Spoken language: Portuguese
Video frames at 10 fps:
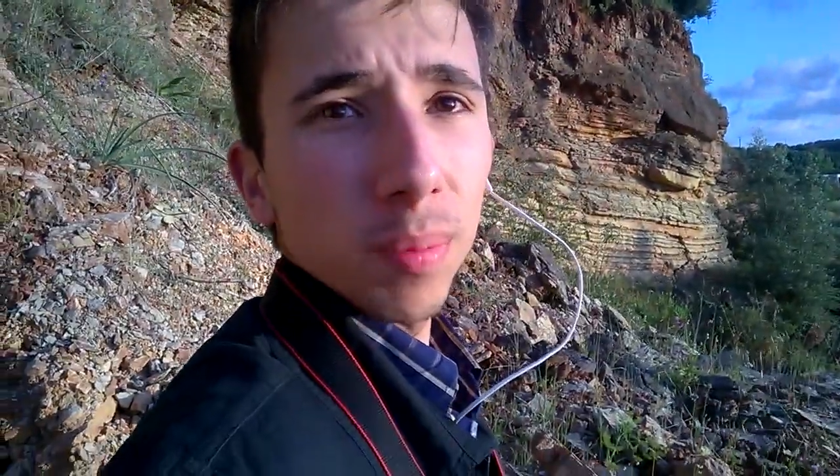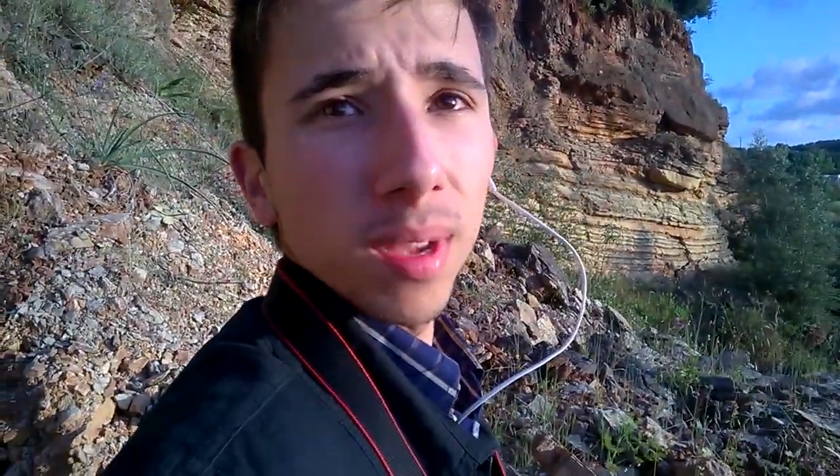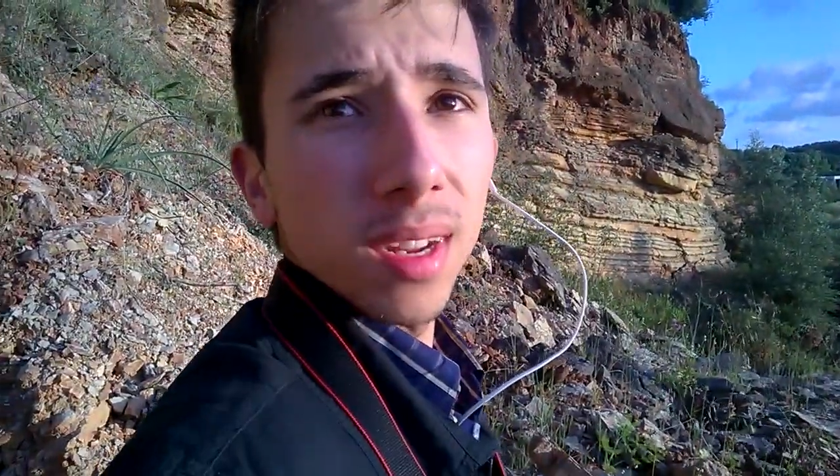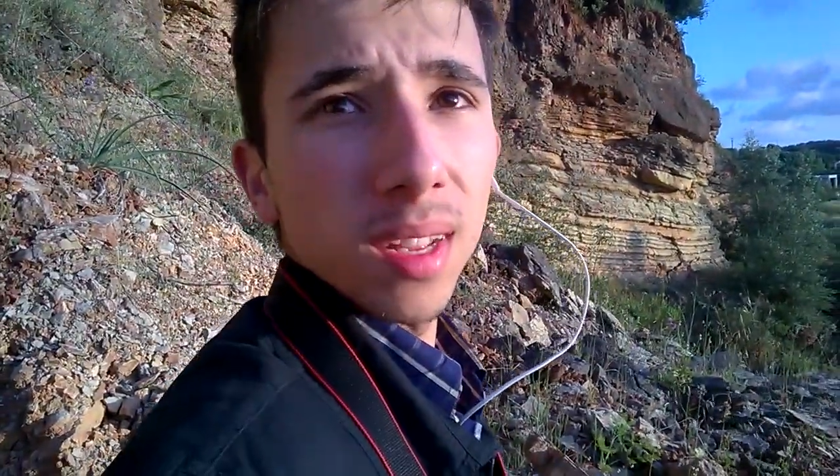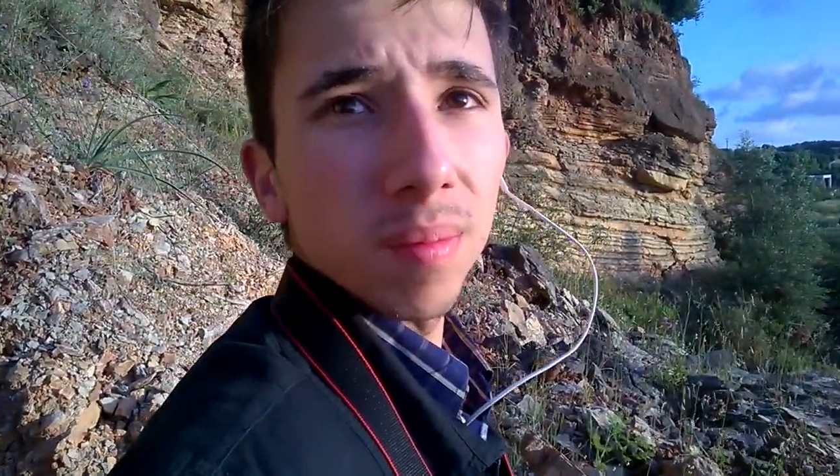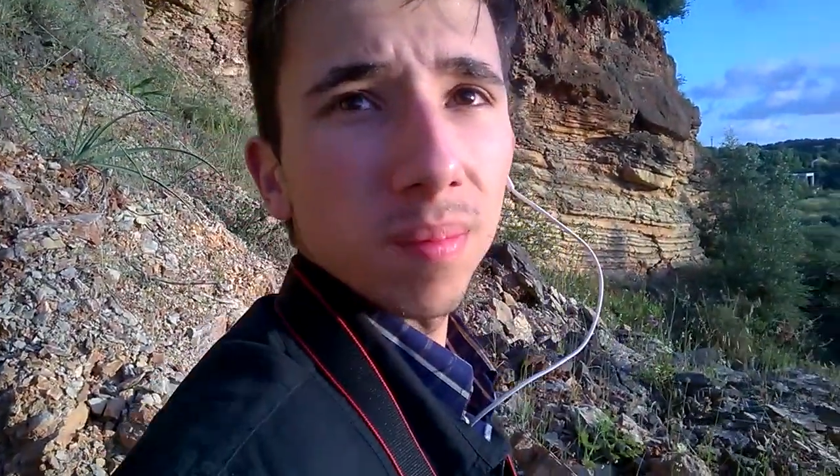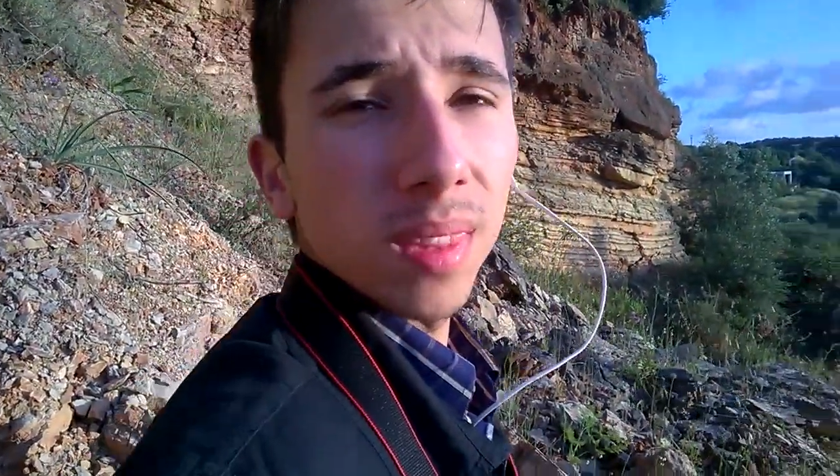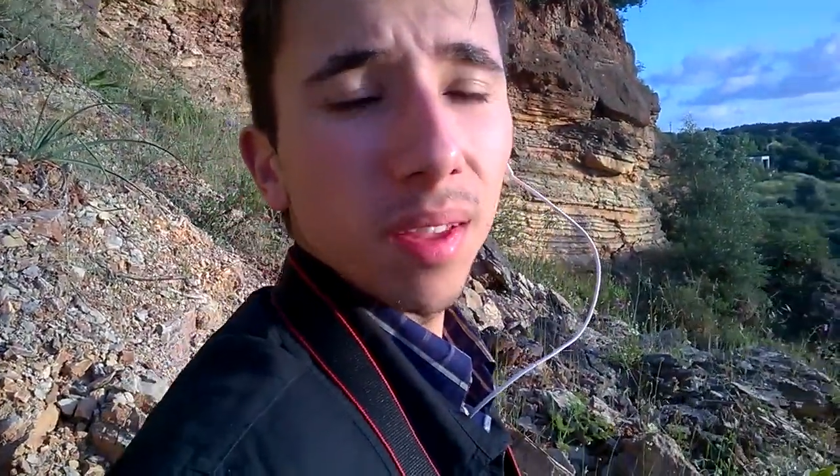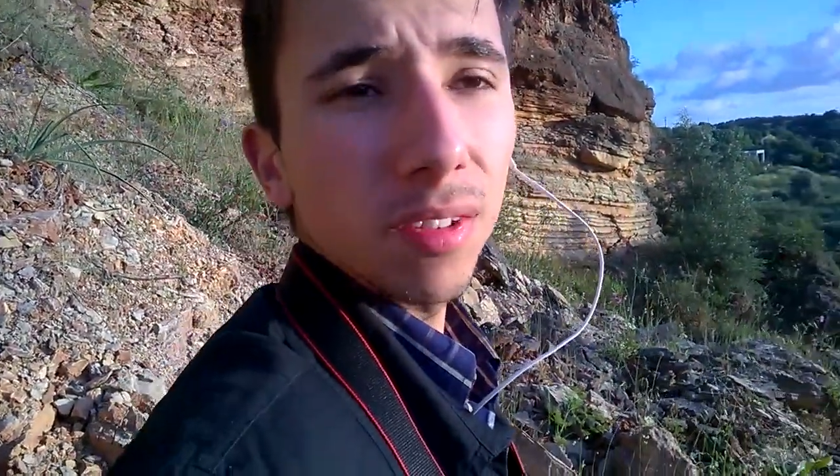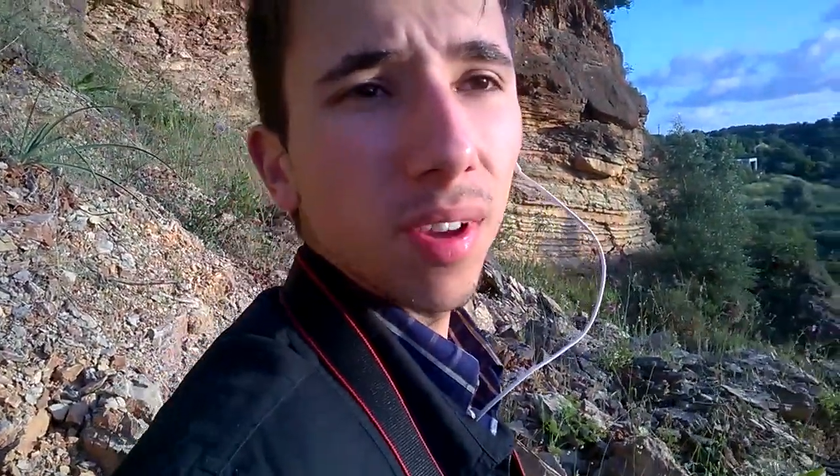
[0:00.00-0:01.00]
à espera.
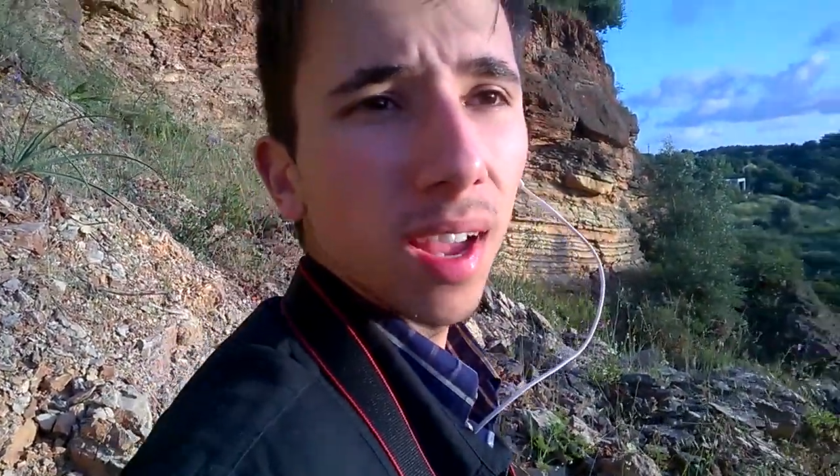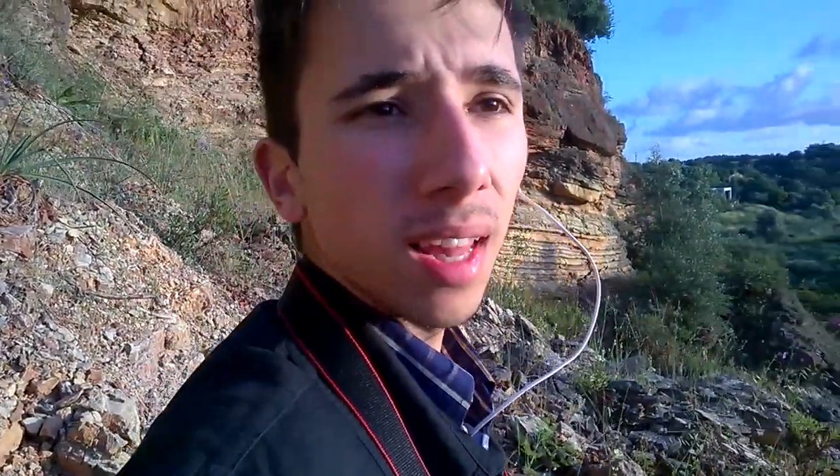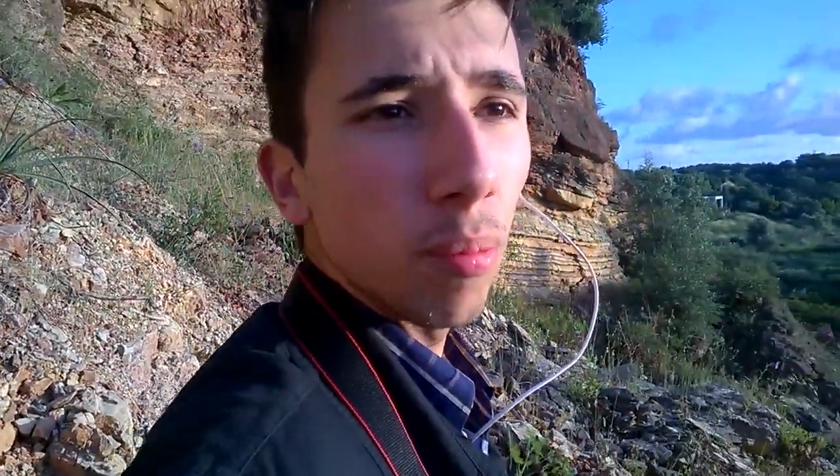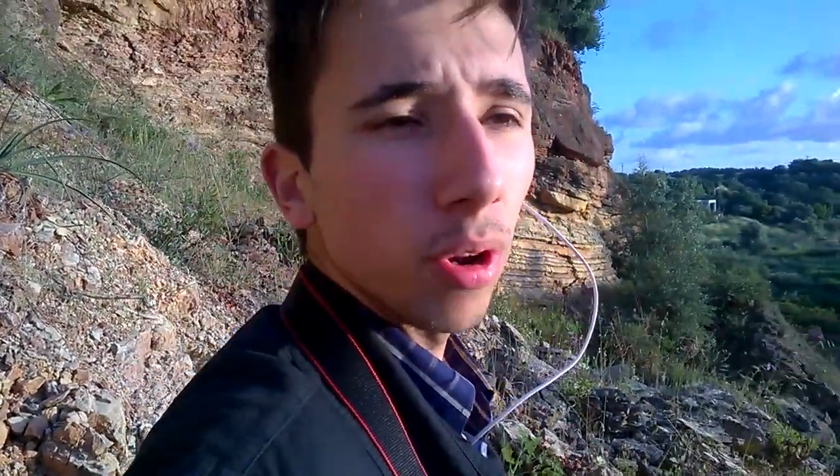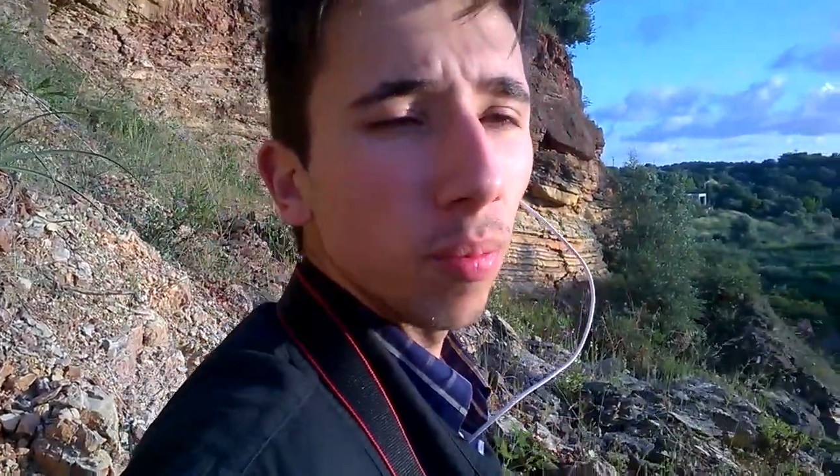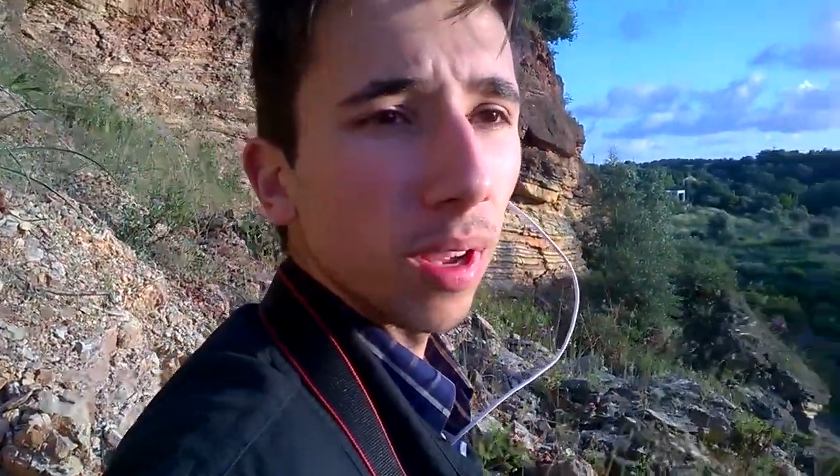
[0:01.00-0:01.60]
Talvez vá andar por